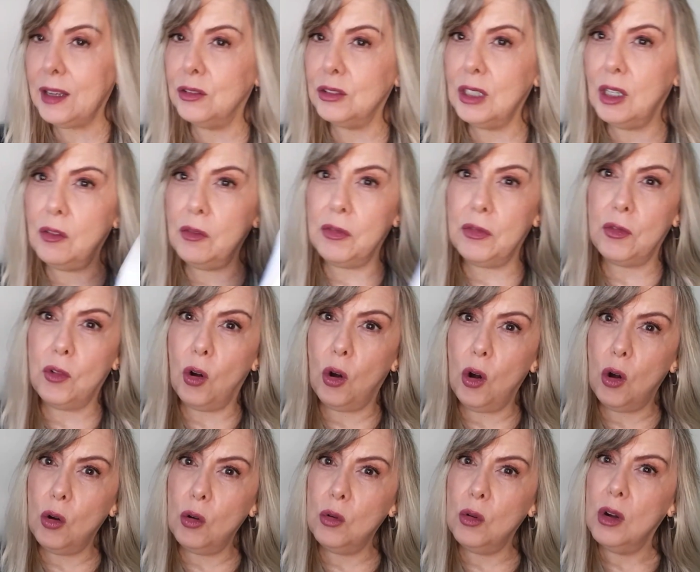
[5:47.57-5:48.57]
Eu não
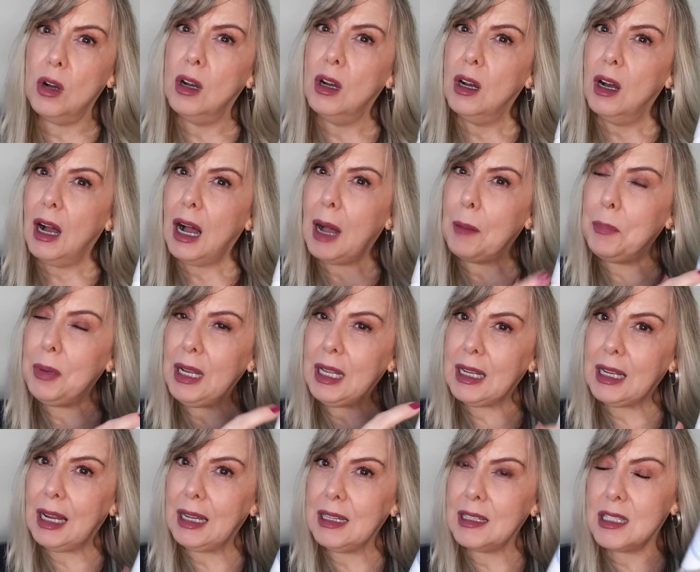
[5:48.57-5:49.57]
vou
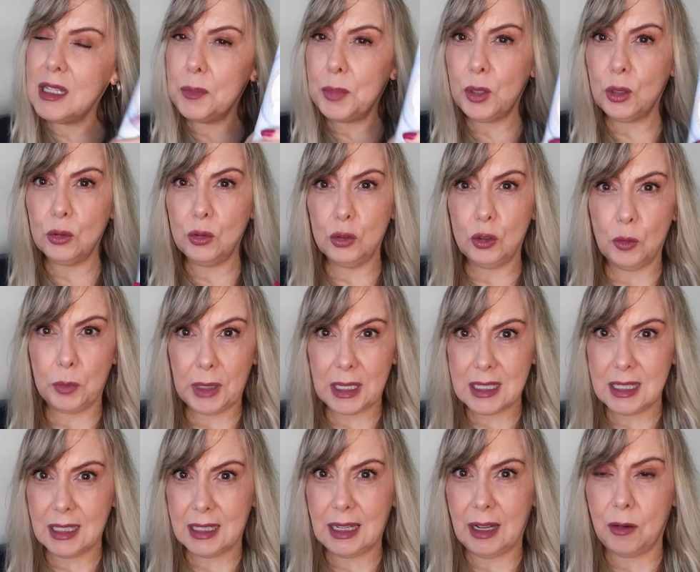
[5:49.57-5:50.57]
aplicar esse produto para
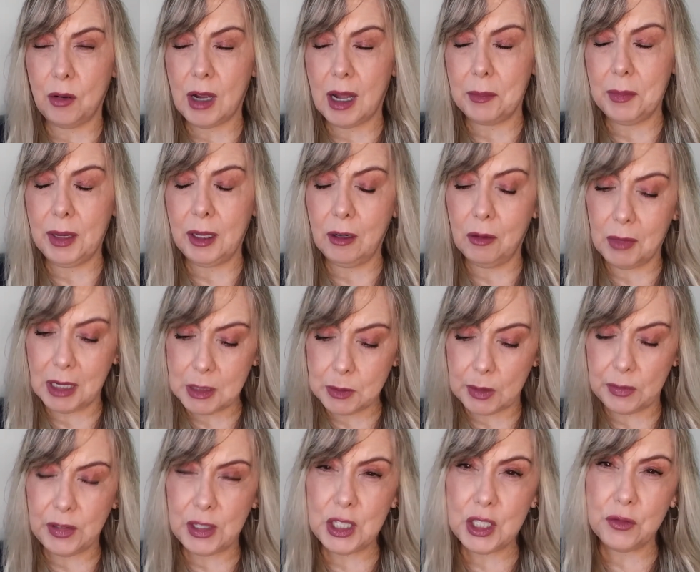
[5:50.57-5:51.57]
secar o cabelo, mais
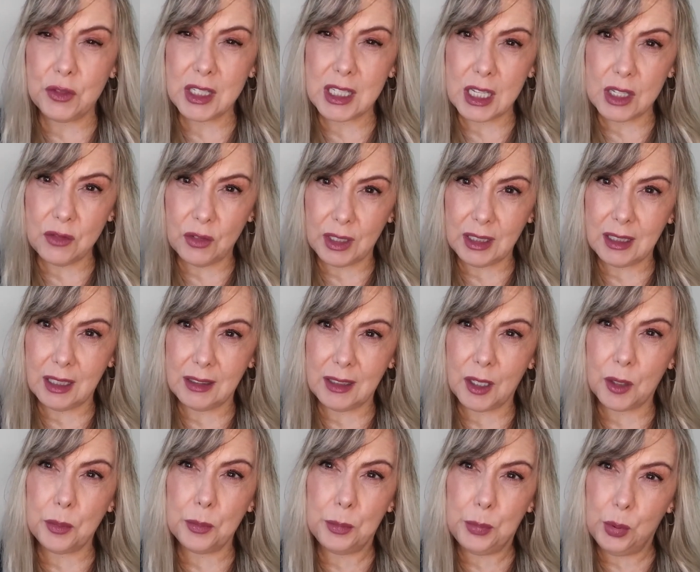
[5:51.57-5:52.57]
pra frente vocês vão
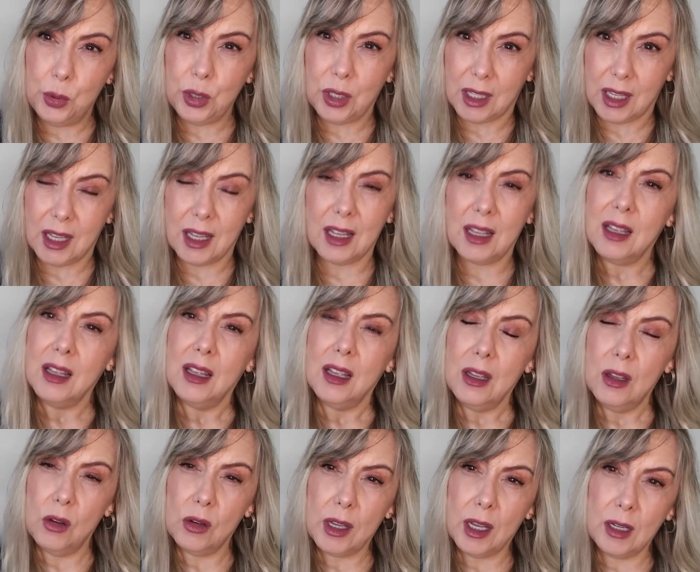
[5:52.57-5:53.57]
entender por que
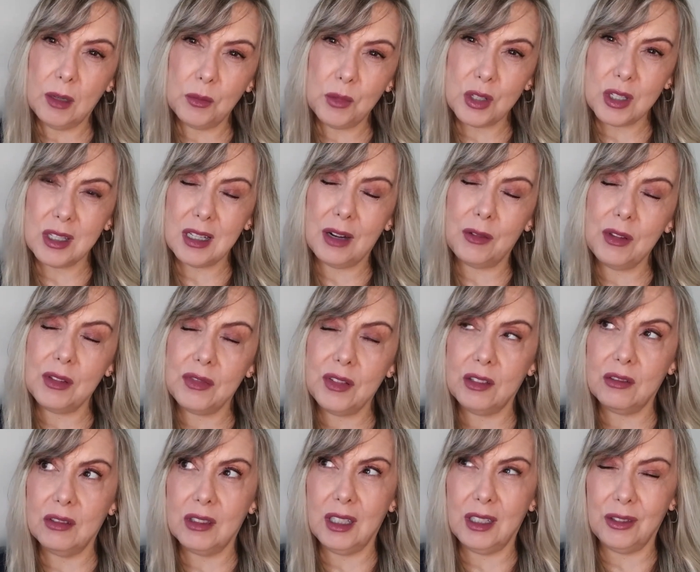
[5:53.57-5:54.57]
Eu quero mostrar o
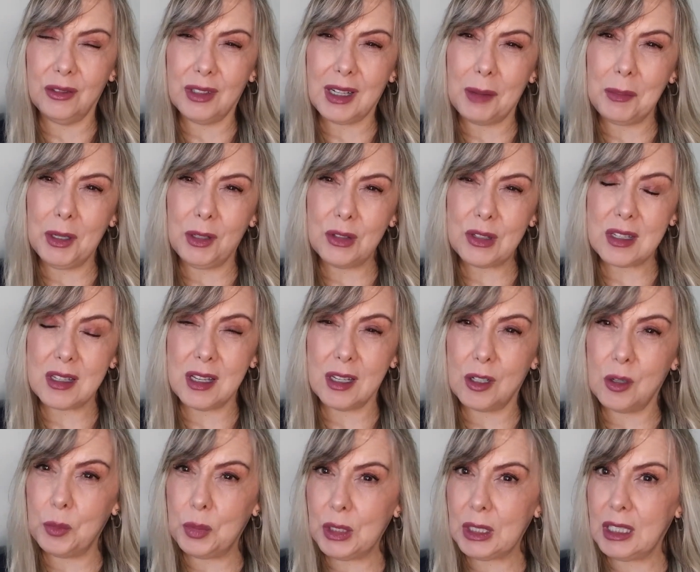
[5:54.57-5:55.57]
efeito dele no cabelo
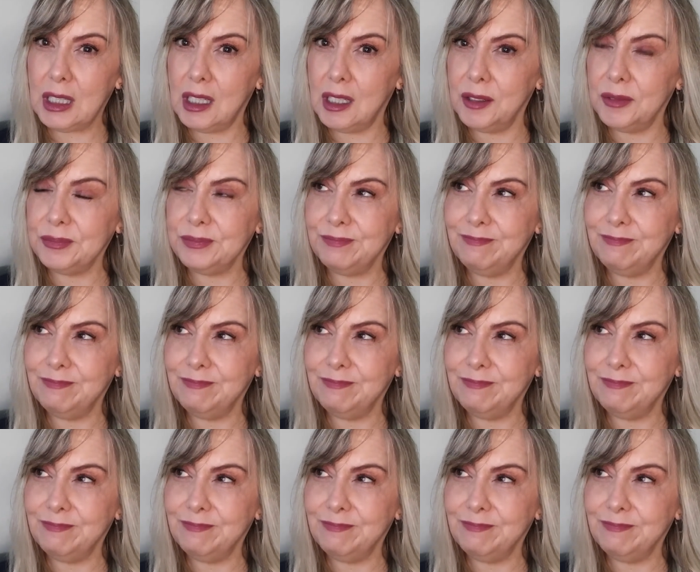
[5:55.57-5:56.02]
seco, porque